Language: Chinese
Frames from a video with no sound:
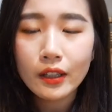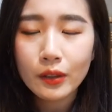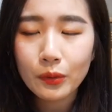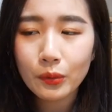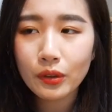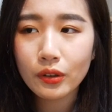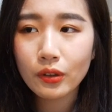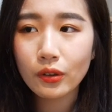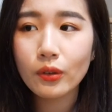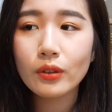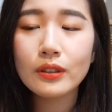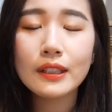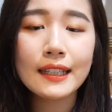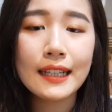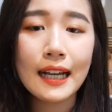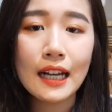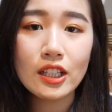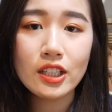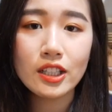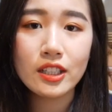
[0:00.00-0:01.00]
因为狗狗的
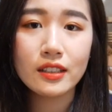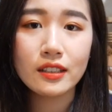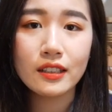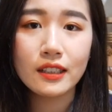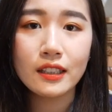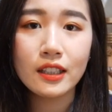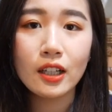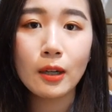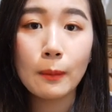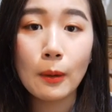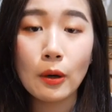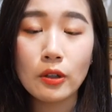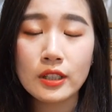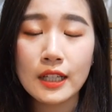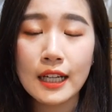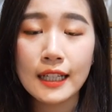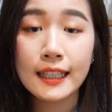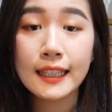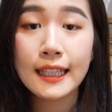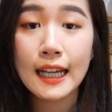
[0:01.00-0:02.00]
牙齿呢，一定要保持
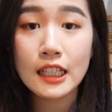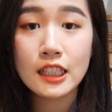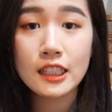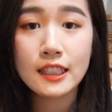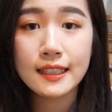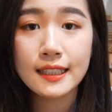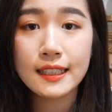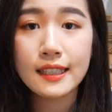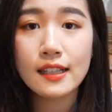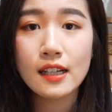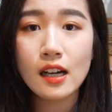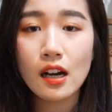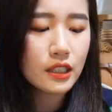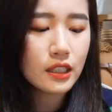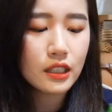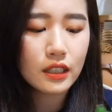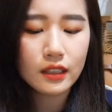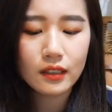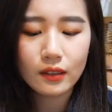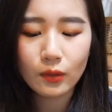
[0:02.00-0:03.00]
它的牙齿健
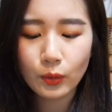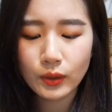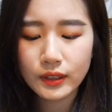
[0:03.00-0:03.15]
这里呢，